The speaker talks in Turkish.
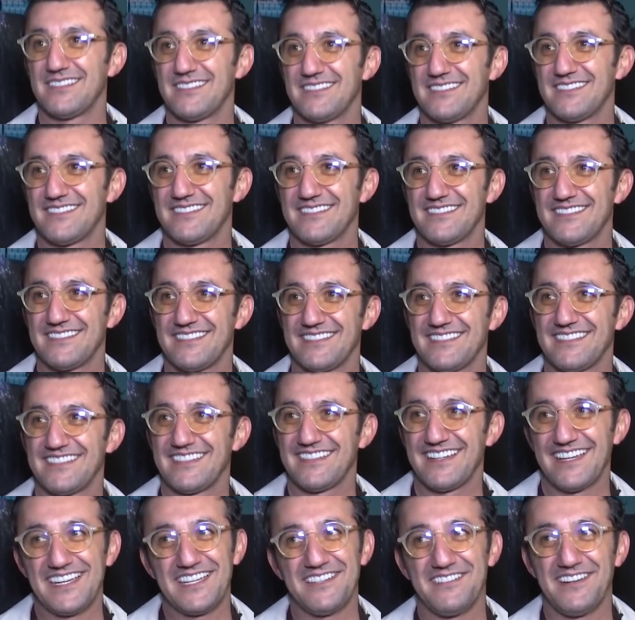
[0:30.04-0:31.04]
Teşekkür ederiz.
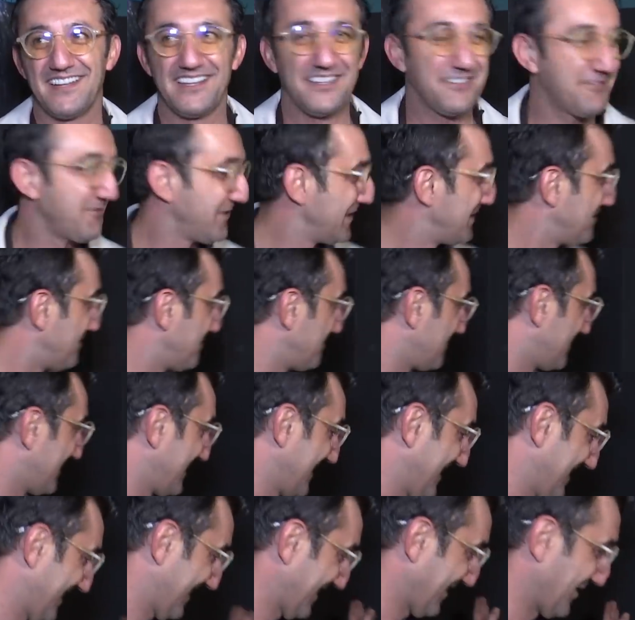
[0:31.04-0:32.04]
Nasılsınız? Eyvallah. Eyvallah.
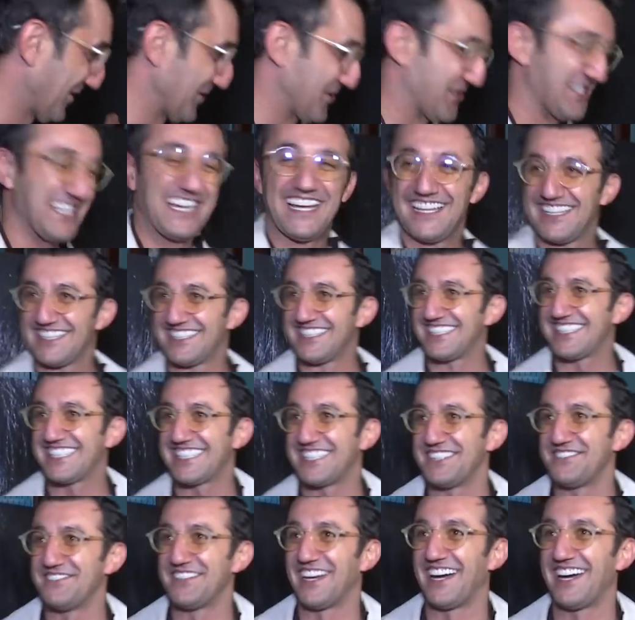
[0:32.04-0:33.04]
Filmimizi hoş
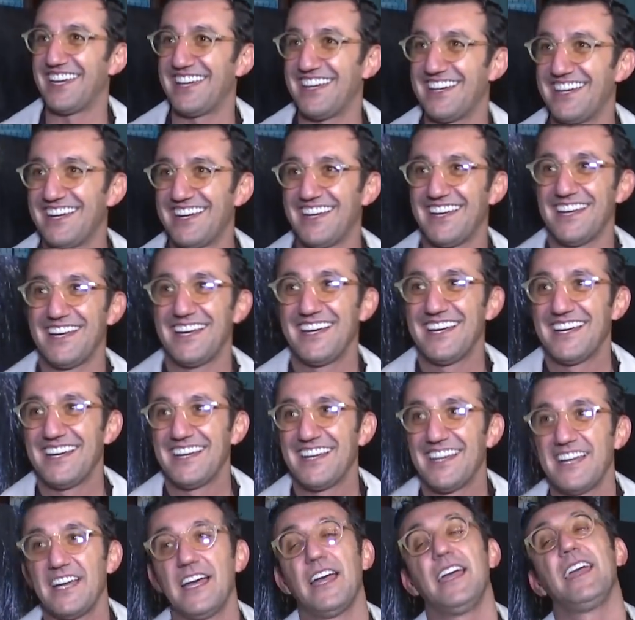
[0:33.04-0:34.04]
geldiniz Kimya'ya.
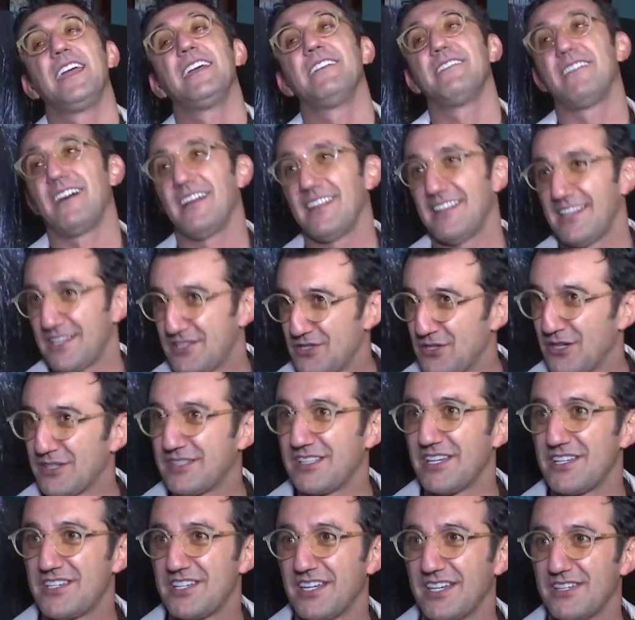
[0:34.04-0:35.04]
Eyvallah
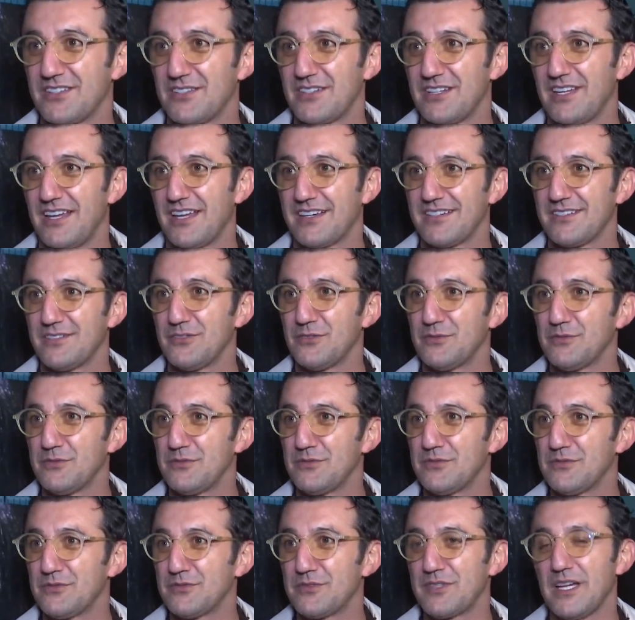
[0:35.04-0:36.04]
çok teşekkürler.
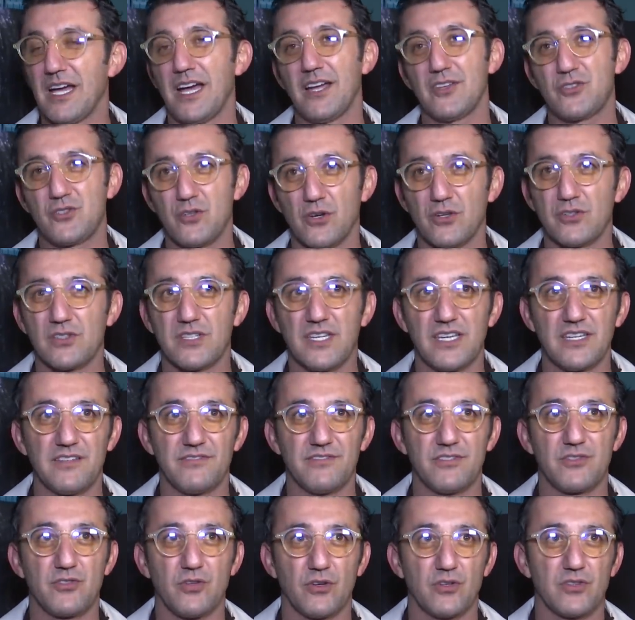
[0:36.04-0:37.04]
Ya çok
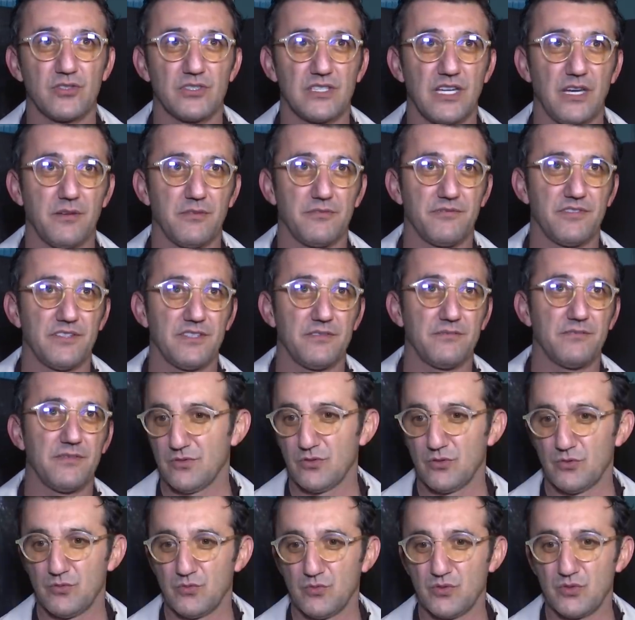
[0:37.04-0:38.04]
keyifli çok güzel bir film.
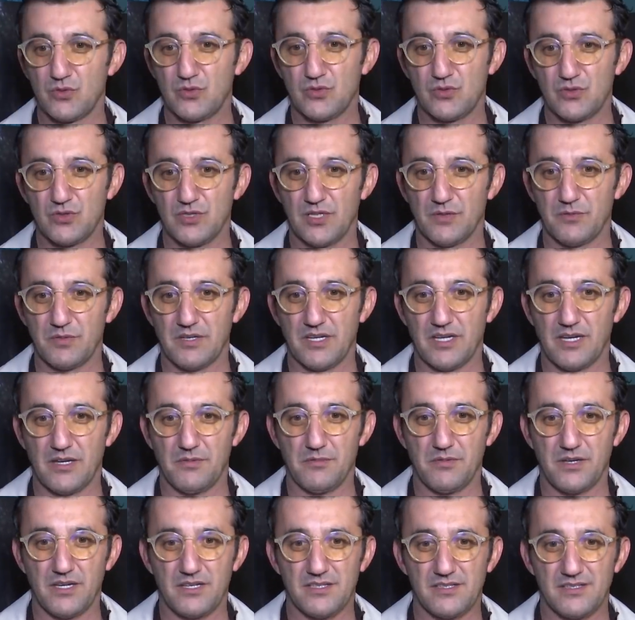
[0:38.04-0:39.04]
Umut'la
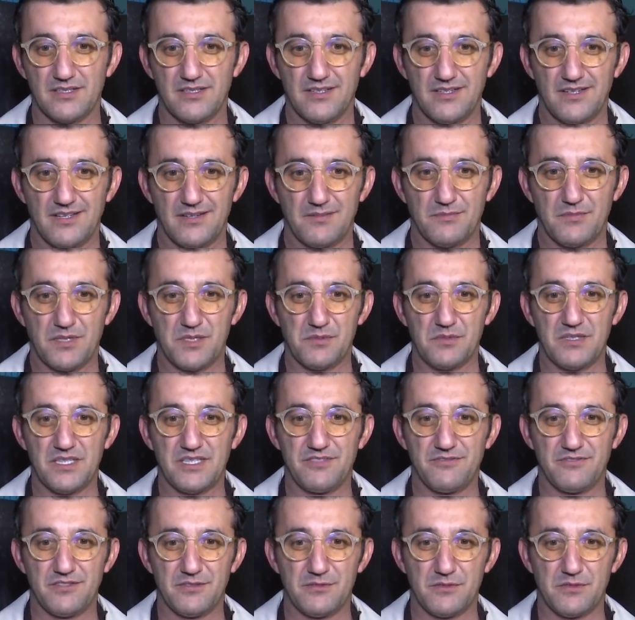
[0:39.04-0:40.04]
beraber benim
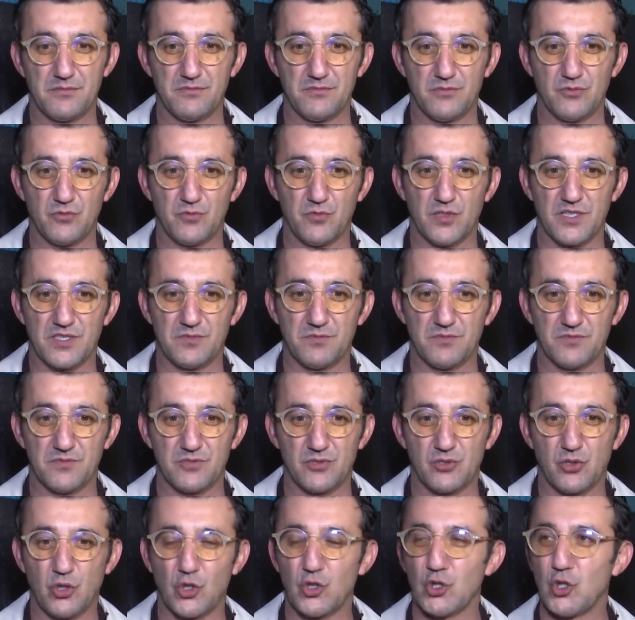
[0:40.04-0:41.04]
ilk filmim. Umarım
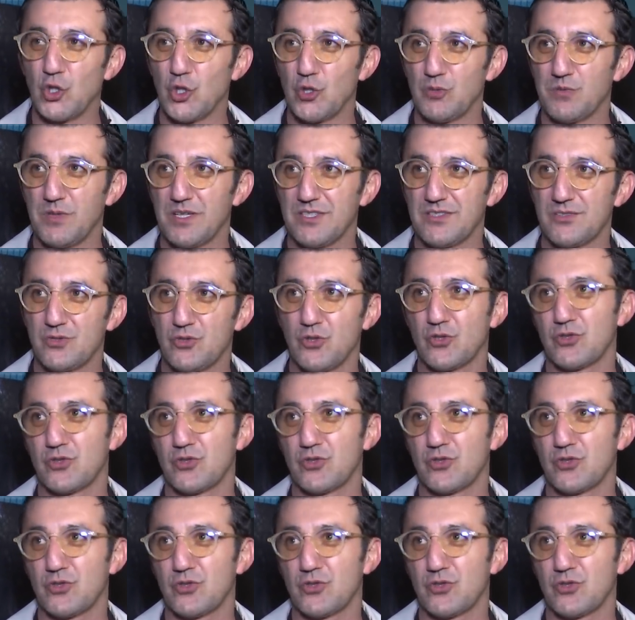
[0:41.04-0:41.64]
sonda olmaz.